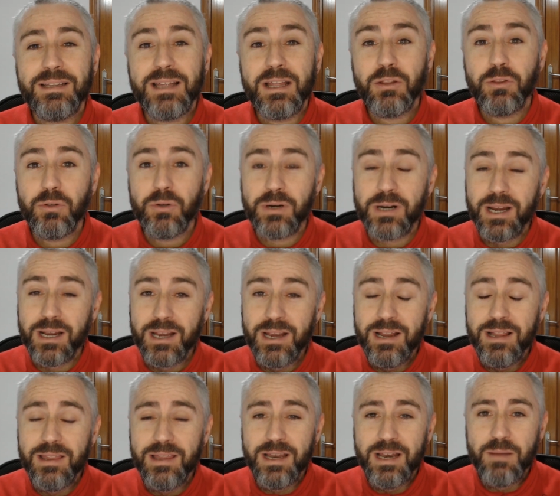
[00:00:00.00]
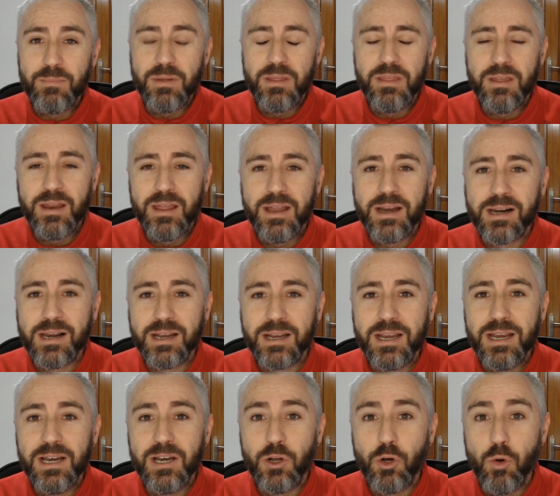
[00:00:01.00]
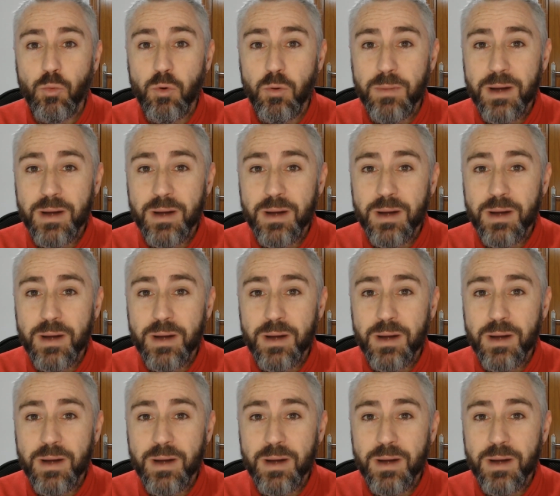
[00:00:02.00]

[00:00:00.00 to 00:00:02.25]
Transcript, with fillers: tanto Raquel de la pecera de Raquel como